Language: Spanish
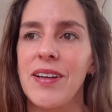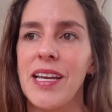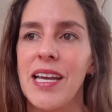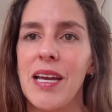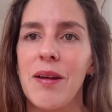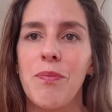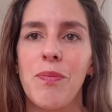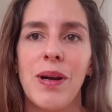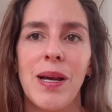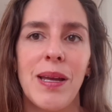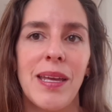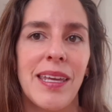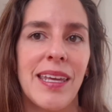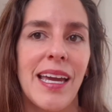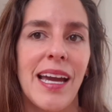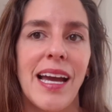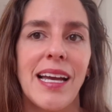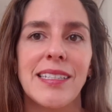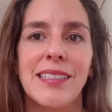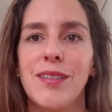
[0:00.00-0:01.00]
que después
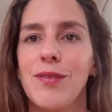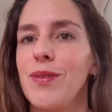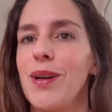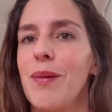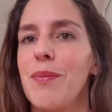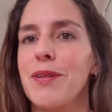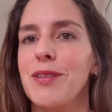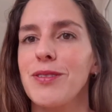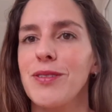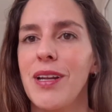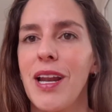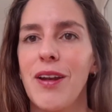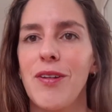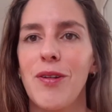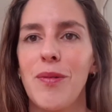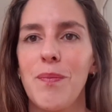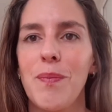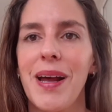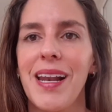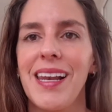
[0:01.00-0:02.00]
llega a ser una persona
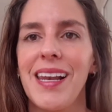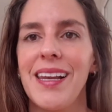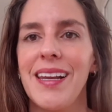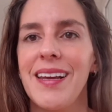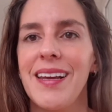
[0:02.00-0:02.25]
normal